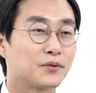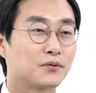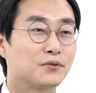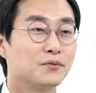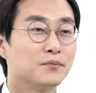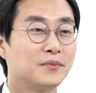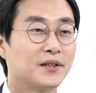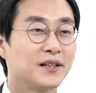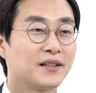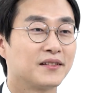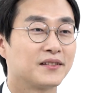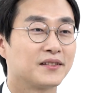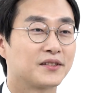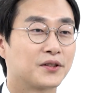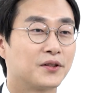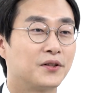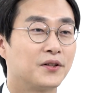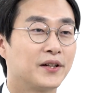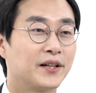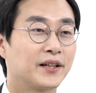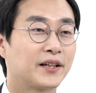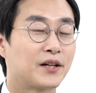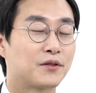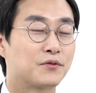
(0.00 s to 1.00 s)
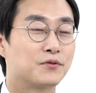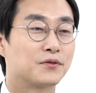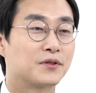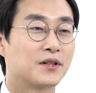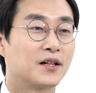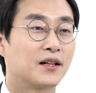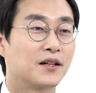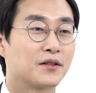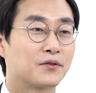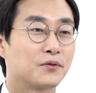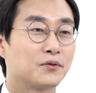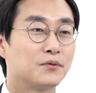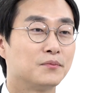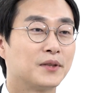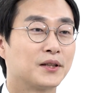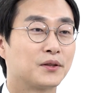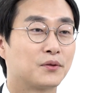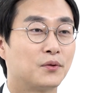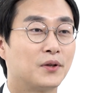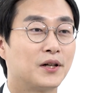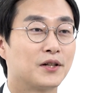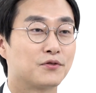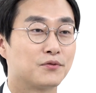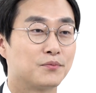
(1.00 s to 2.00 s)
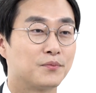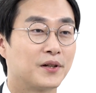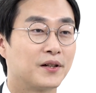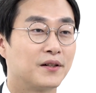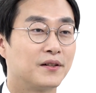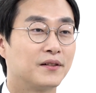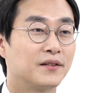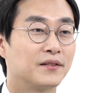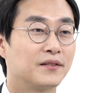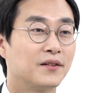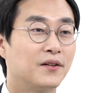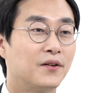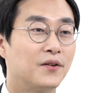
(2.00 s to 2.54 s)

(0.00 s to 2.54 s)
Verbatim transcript: 조금만 저에게 국가가 조금만 도와주면